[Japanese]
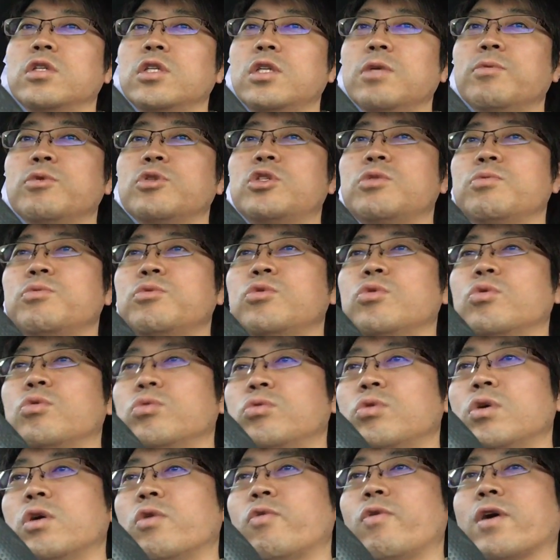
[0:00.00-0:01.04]
でも自分の
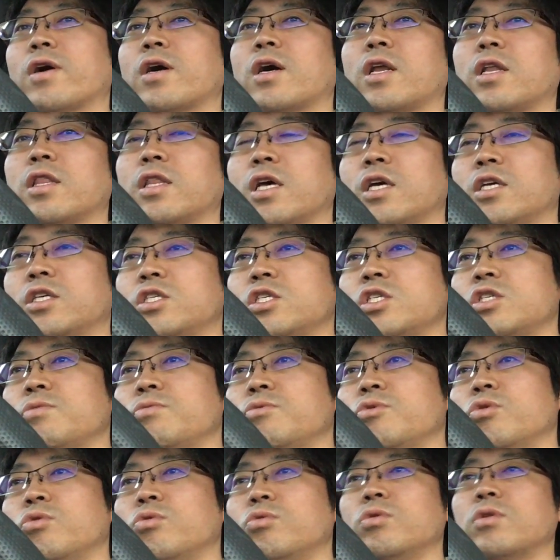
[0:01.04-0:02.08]
こともわからないし自
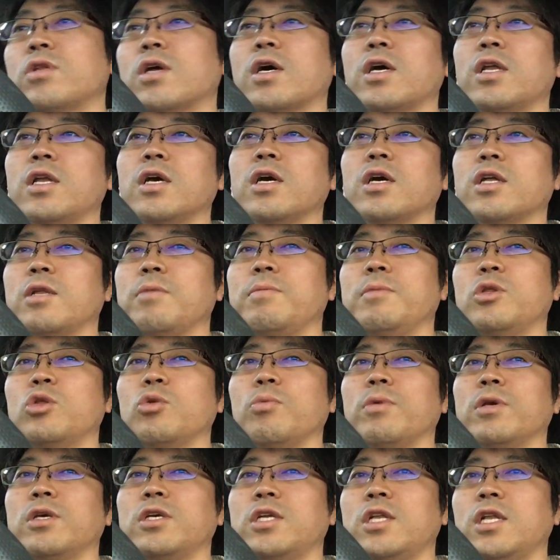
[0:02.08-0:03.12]
分のことなかなかね
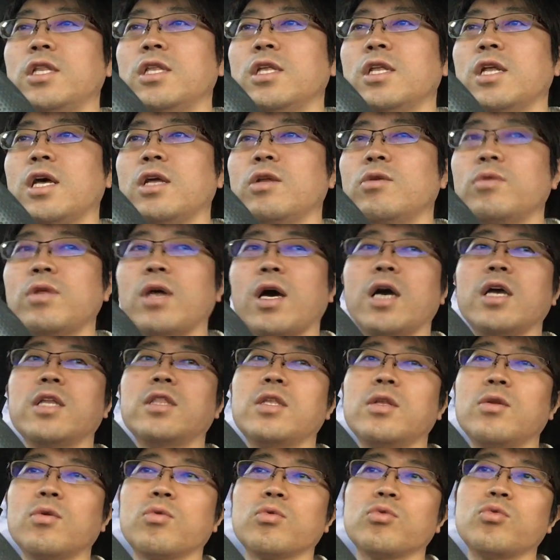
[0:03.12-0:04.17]
認めきれてないので、相
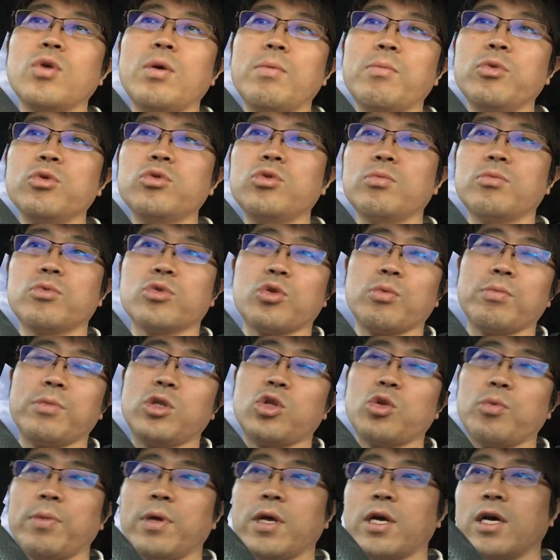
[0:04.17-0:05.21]
手のことはもっともっと
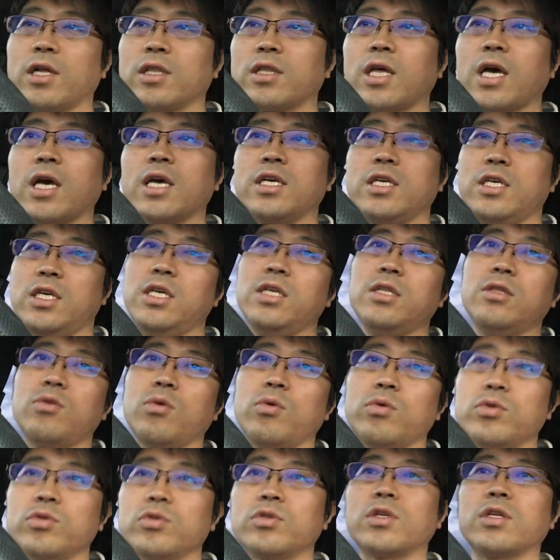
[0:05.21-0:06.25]
認めがたいというよ
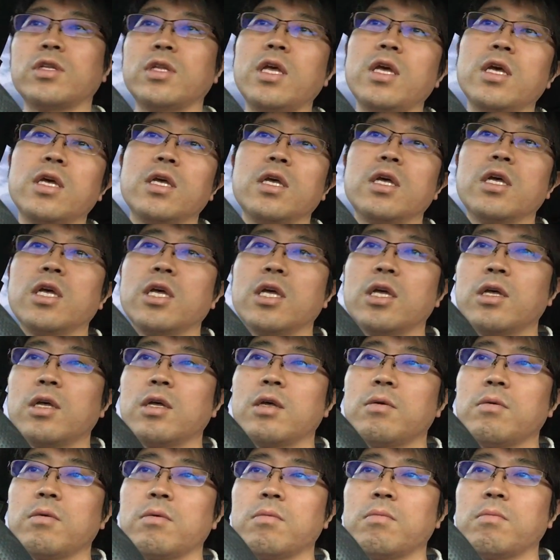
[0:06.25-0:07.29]
うなね
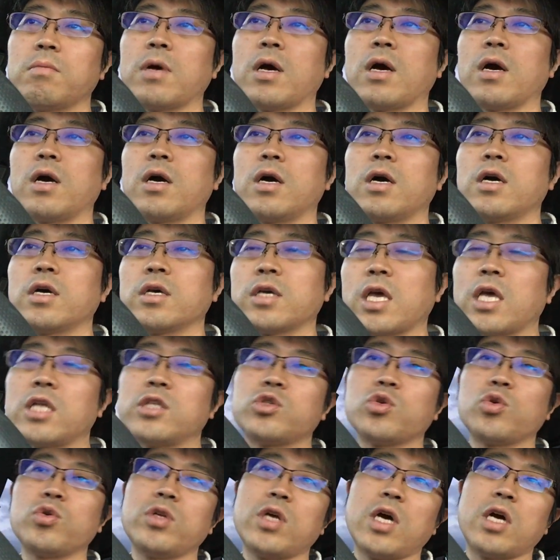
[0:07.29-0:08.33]
まあ現
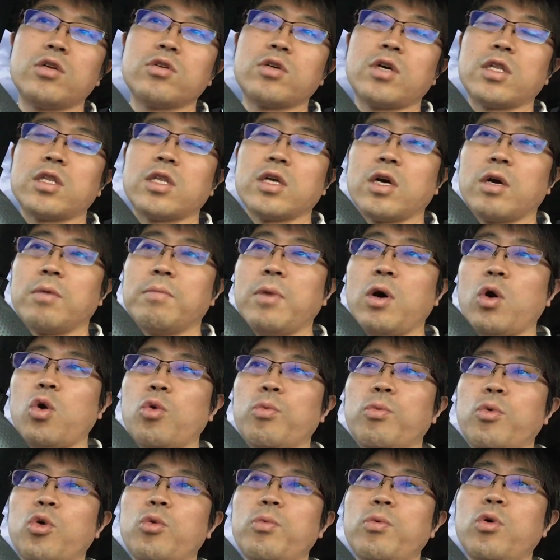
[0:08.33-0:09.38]
状にある方が、まあ、
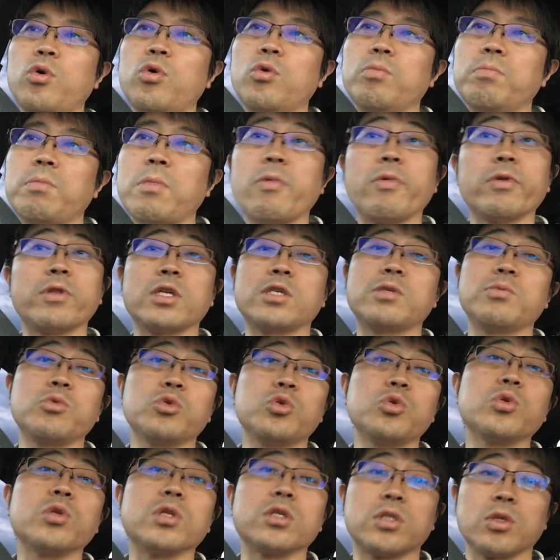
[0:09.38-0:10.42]
ほぼほぼ、まあ、私も
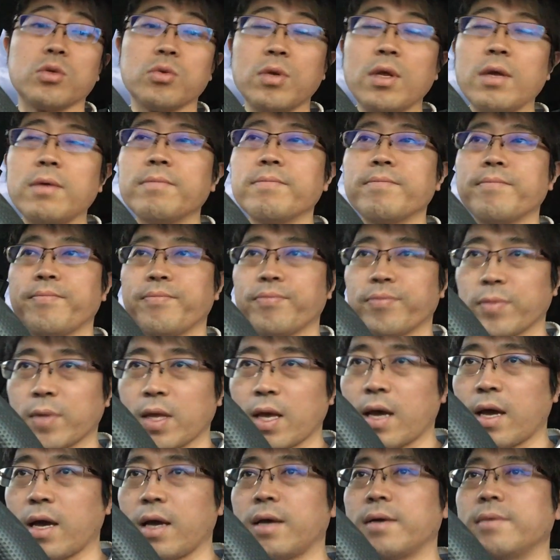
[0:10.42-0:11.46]
そうですけどね、
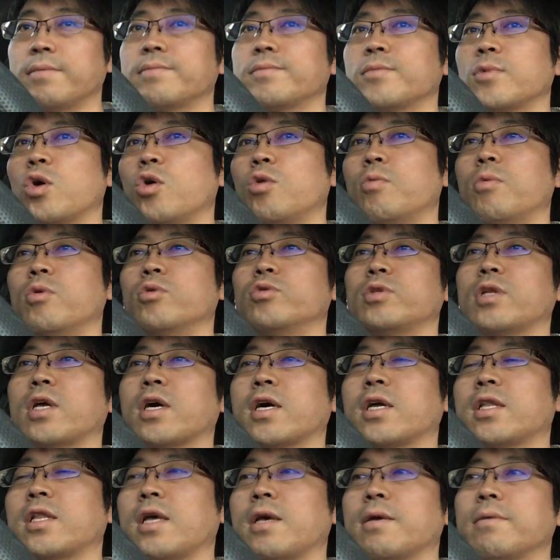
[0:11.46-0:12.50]
はい、思う中
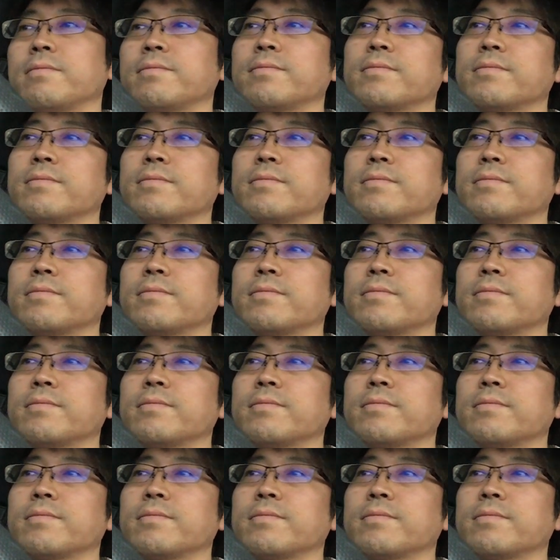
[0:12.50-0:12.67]
で、